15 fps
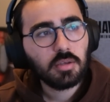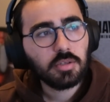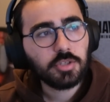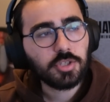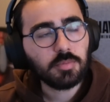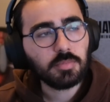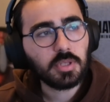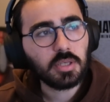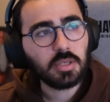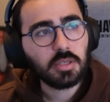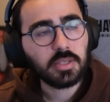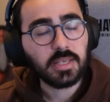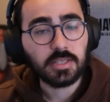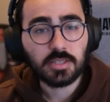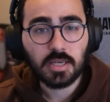şimdi
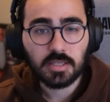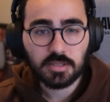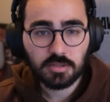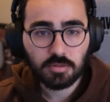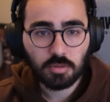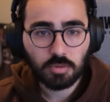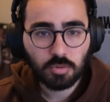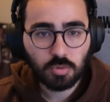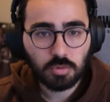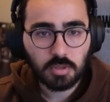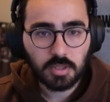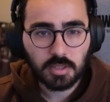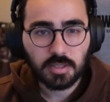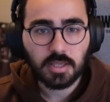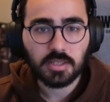geçersiz oy
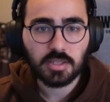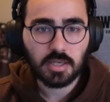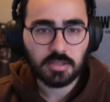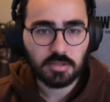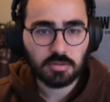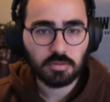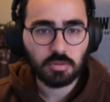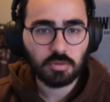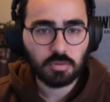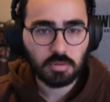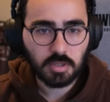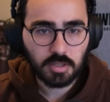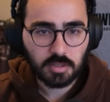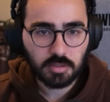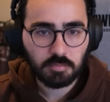kullanan geçersiz oy
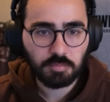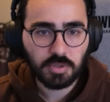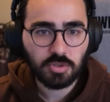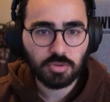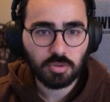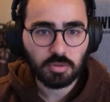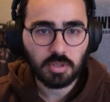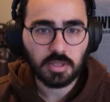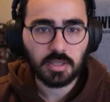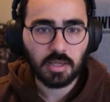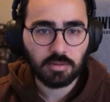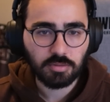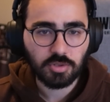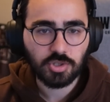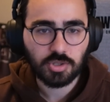kullananın birçoğu da
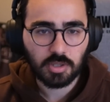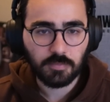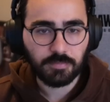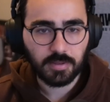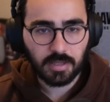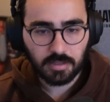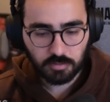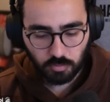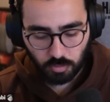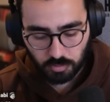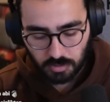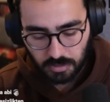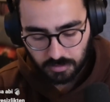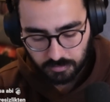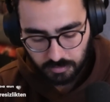yanlış yapılan
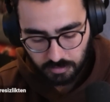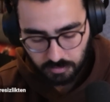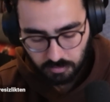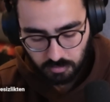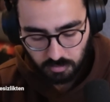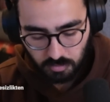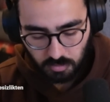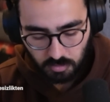oylar değil.